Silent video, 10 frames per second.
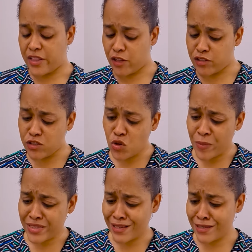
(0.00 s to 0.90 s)
Entonces tú me
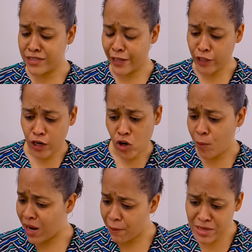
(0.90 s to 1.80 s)
estás diciendo que no
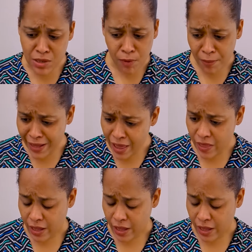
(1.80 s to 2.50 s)
me la vas a volver a